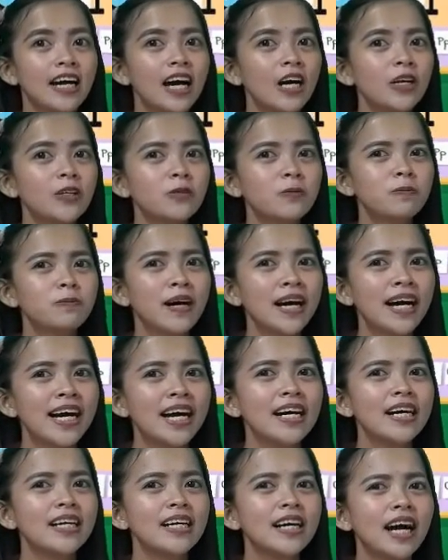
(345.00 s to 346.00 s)
Ano
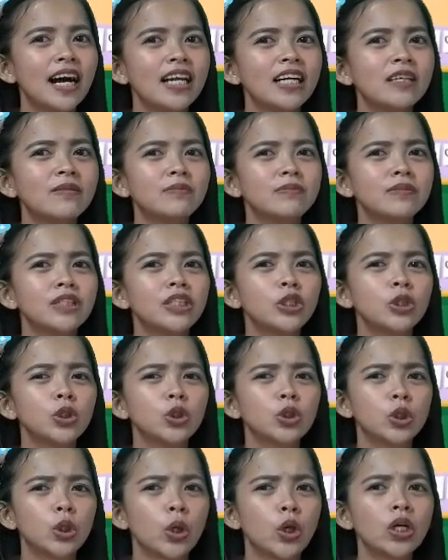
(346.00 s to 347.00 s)
ba ang alam
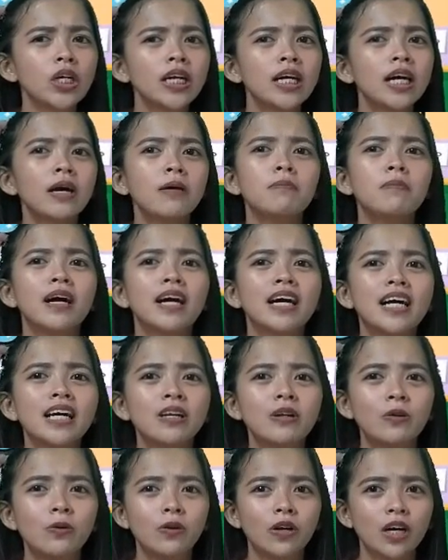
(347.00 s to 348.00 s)
ninyong mga
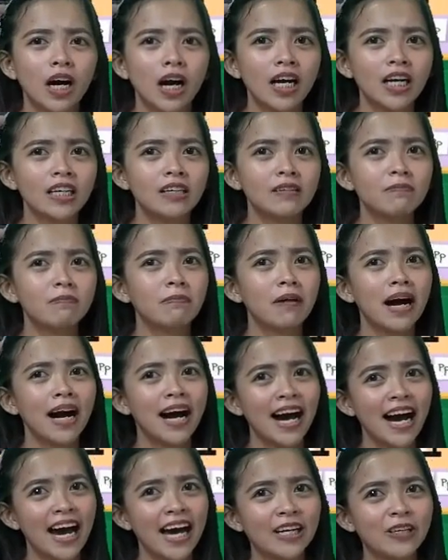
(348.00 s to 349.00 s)
lugar?
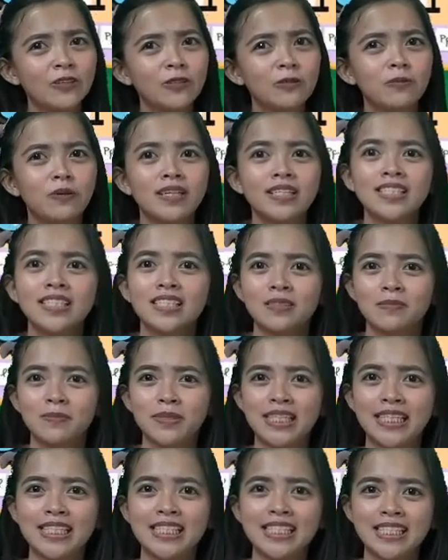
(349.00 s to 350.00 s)
Maaari nyo bang
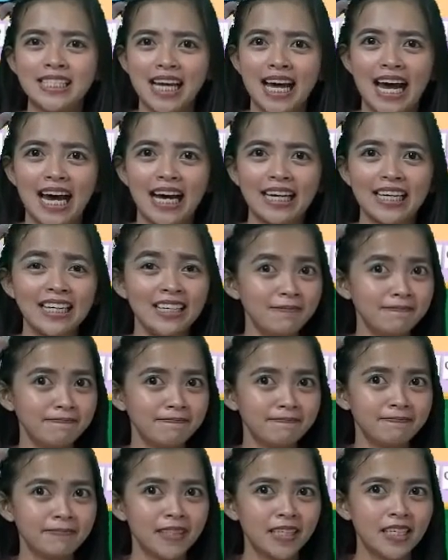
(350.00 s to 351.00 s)
sabihin sa akin?
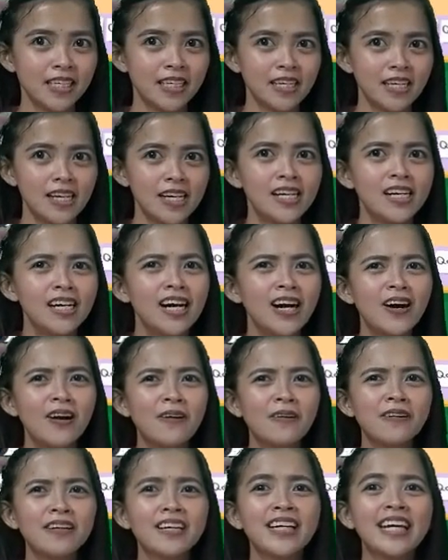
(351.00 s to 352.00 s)

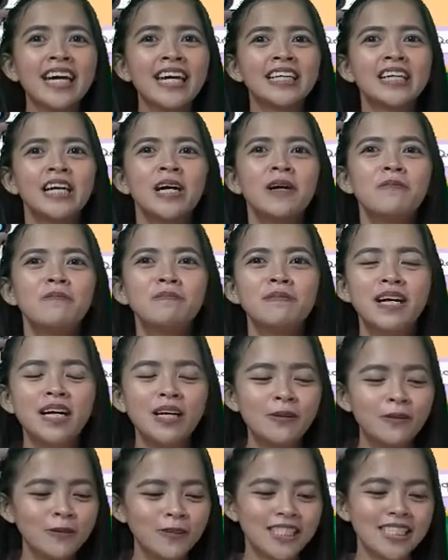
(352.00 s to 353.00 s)
Okay,
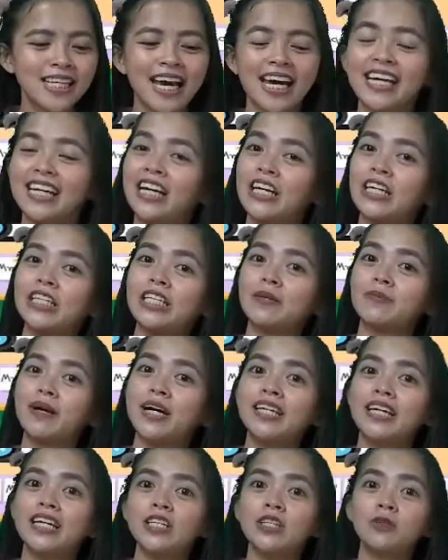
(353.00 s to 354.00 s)
mahusay. Ngayon
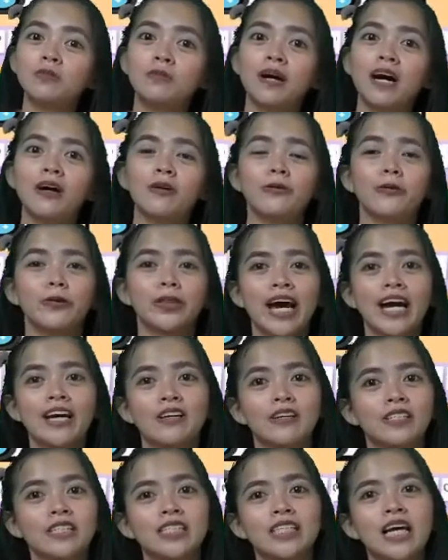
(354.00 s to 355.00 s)
naman ay dumako
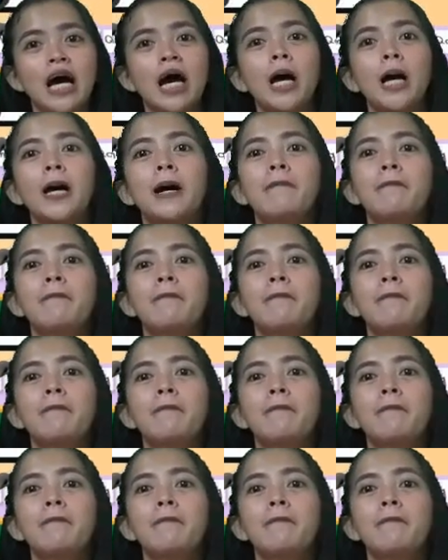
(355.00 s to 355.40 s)
tayo sa